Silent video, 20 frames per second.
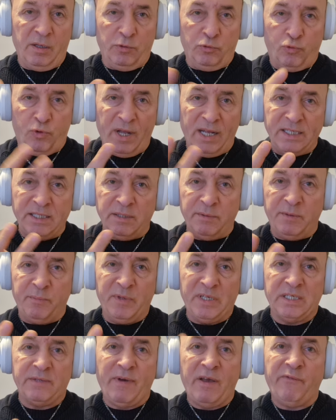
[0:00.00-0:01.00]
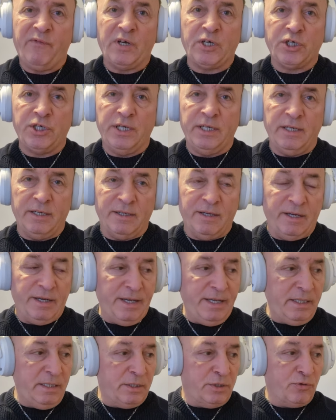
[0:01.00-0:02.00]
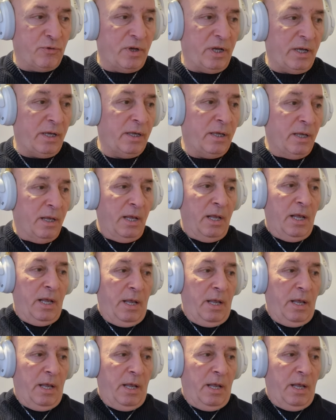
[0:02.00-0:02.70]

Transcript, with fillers: du kannst dich mit zwei verschiedenen Geräten sogar